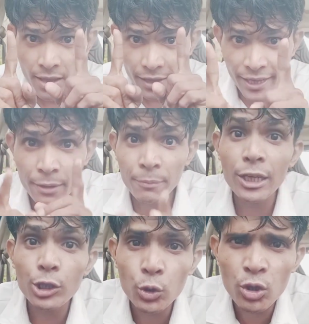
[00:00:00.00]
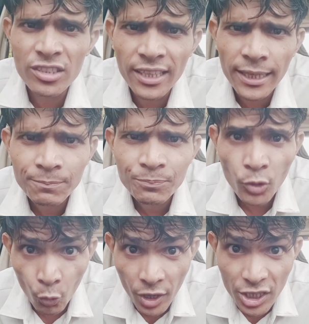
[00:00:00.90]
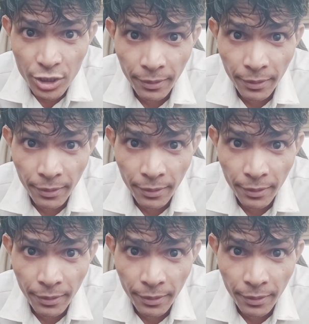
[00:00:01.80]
एक मेरे दोस्त हैं वेस्ट